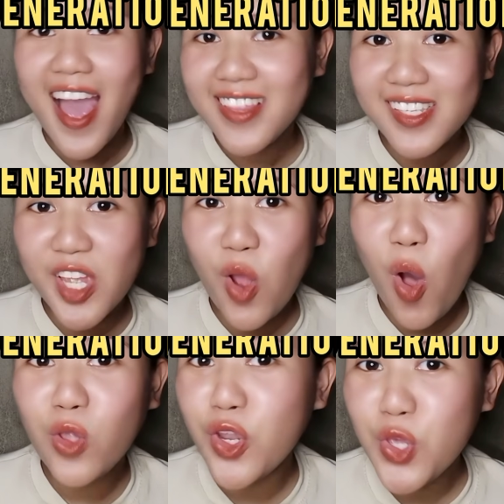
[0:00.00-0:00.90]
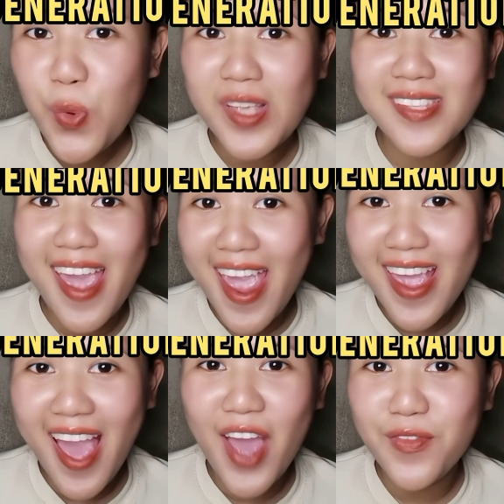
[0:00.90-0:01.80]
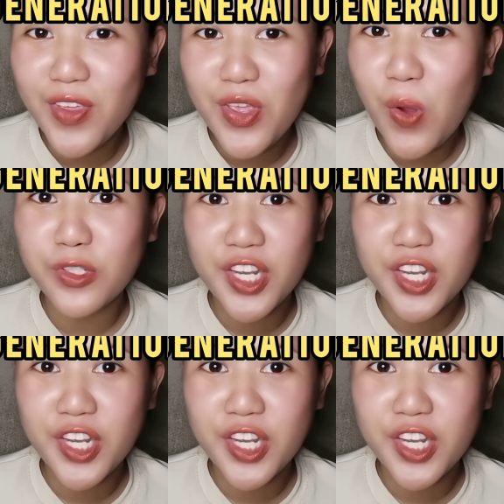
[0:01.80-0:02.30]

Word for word: I tested all the newest AI video